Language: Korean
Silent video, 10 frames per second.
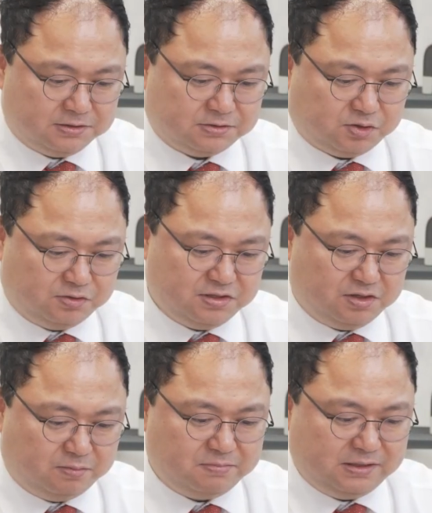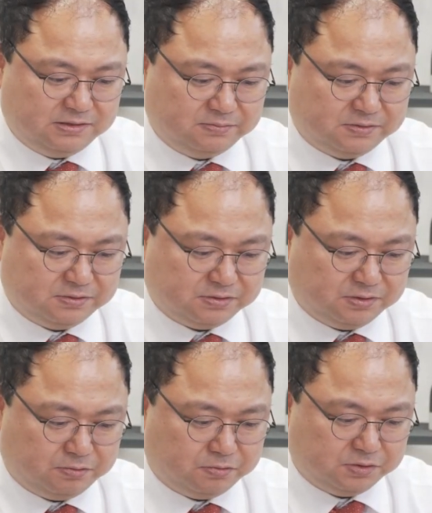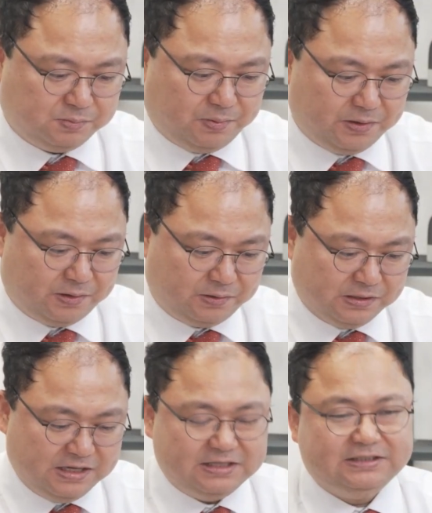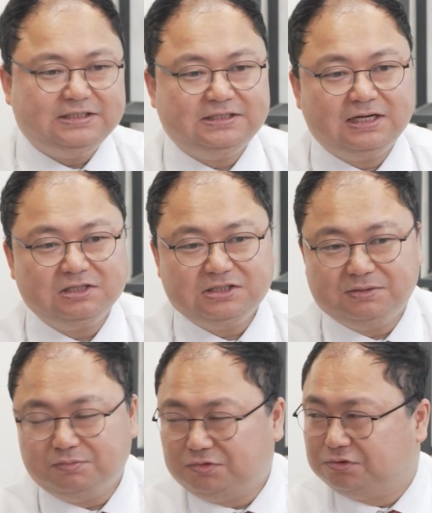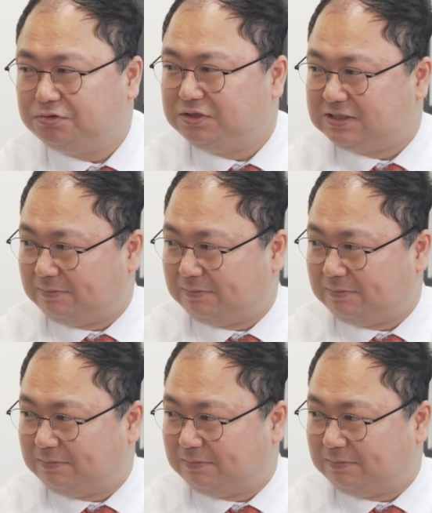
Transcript: 그래서 저는 이런 말씀을 드리고 싶어요. 시장 침투율이